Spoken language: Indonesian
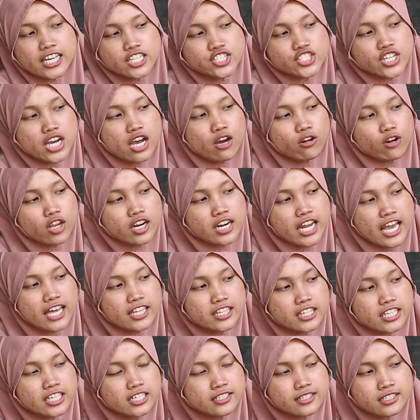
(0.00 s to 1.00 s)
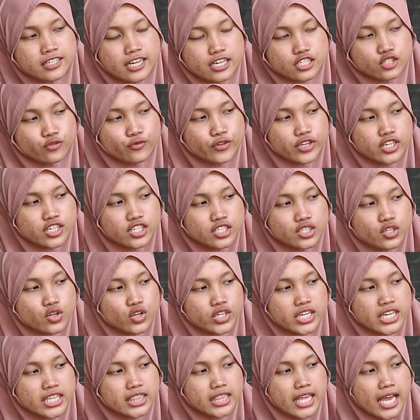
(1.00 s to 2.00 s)
Insya Allah nanti di next
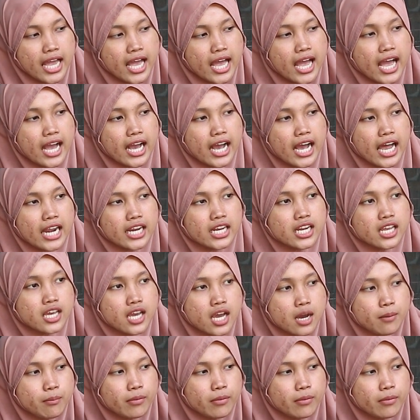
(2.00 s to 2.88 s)
video kita akan